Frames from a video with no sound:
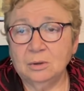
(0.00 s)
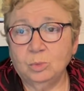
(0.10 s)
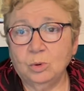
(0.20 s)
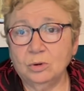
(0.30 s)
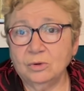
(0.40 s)

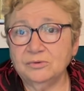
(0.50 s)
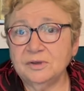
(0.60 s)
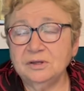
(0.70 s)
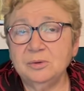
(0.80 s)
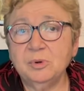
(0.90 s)
pour
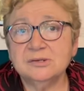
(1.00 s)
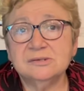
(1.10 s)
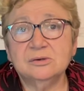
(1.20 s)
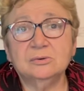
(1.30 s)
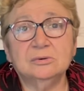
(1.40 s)
rencontrer des
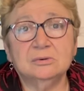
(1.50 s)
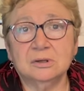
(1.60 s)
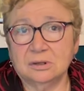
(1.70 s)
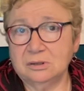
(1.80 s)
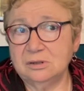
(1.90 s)
patients
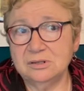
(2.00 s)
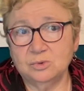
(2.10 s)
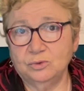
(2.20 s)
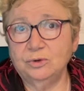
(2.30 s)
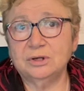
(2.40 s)
et les
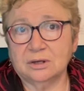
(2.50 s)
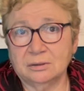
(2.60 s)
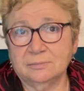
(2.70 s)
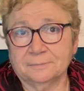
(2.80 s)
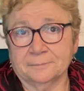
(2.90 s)
soutenir.
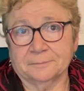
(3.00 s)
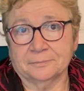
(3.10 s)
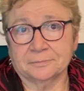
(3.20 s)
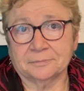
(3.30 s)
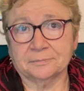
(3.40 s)

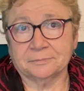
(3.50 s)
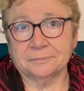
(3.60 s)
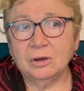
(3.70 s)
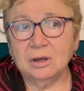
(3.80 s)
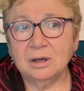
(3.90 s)

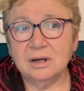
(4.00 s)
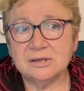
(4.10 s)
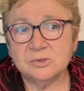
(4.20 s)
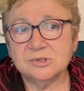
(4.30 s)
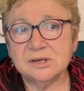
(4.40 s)

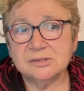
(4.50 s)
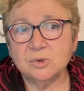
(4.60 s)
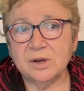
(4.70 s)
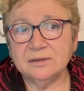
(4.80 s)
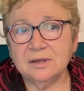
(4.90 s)

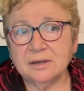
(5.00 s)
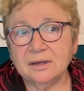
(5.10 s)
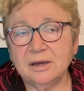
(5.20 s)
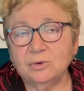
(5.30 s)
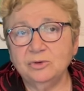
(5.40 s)
l'association a été
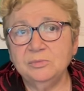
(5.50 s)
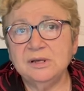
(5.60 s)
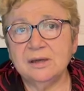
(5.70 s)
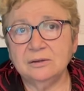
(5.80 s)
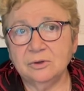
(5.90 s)
créée en
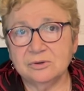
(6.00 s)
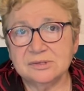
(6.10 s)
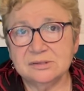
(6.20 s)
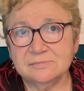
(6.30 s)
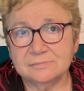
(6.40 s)

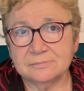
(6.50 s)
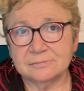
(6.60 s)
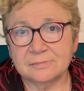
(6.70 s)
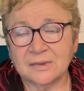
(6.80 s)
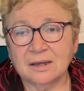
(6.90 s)
2014.
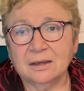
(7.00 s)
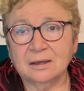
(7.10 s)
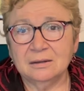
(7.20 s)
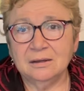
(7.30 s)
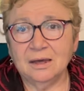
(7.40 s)

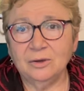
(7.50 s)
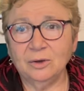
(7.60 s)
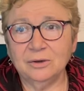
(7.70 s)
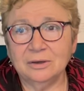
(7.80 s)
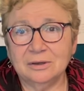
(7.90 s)

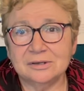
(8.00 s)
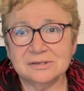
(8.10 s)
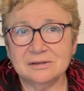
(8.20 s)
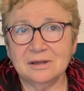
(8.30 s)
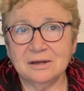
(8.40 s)
D'ailleurs,
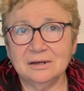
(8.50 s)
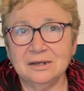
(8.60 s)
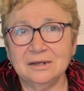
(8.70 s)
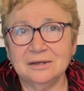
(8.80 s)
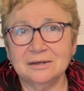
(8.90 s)
cette
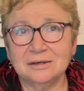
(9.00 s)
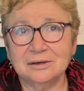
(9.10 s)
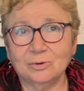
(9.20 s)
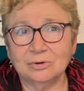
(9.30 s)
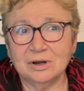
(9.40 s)
année,
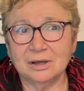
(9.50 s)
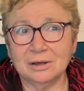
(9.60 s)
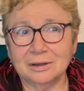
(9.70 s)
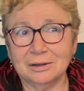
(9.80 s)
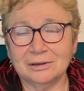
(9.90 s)
on
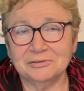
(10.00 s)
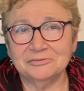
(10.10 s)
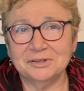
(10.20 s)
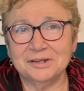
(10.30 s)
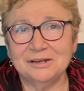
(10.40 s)
a
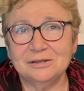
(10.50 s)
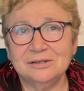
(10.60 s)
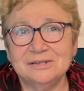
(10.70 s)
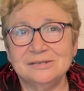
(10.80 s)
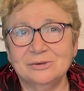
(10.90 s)
fêté les
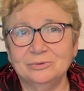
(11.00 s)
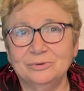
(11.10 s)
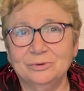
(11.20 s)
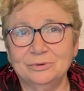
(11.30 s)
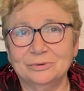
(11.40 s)
10 ans
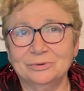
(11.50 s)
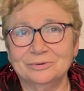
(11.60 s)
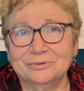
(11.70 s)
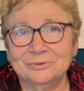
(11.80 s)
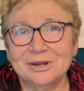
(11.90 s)
de
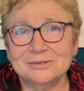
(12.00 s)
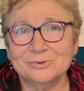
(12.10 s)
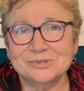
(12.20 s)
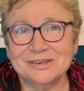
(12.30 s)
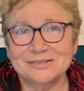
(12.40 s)

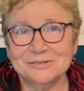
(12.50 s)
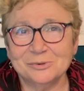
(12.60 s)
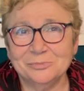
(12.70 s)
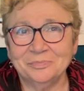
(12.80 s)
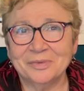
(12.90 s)
l'association.